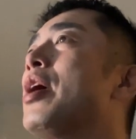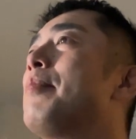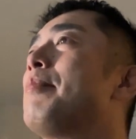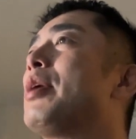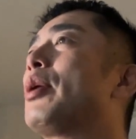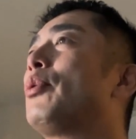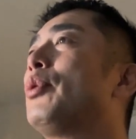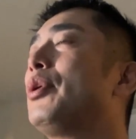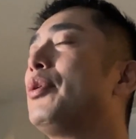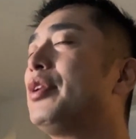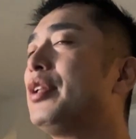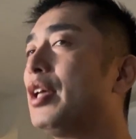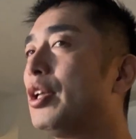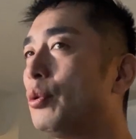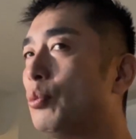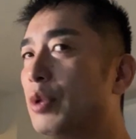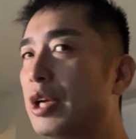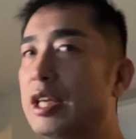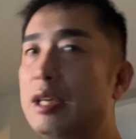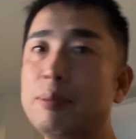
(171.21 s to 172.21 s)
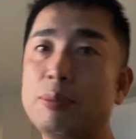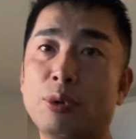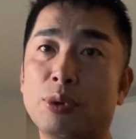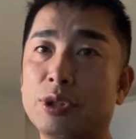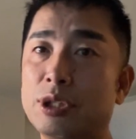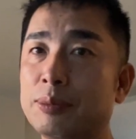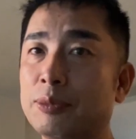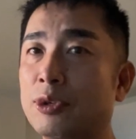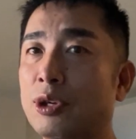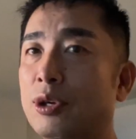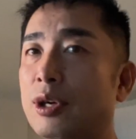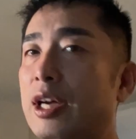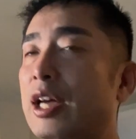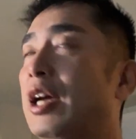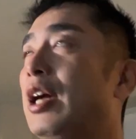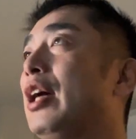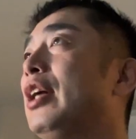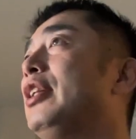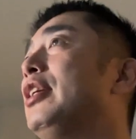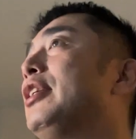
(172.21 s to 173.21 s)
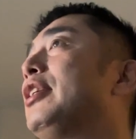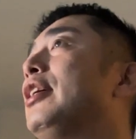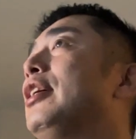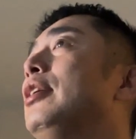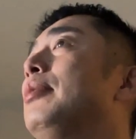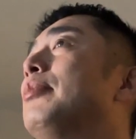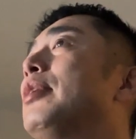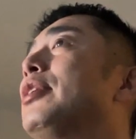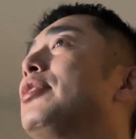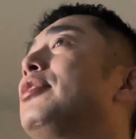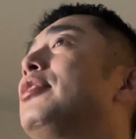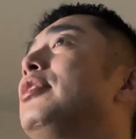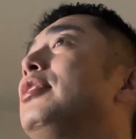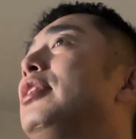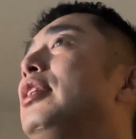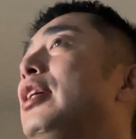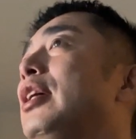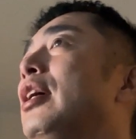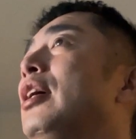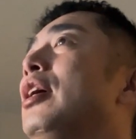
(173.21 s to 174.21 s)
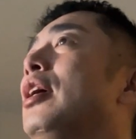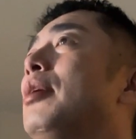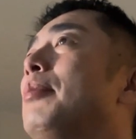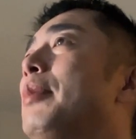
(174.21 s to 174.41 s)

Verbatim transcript: まあ、これはねあのウェイボーにも、えー、出ていますし、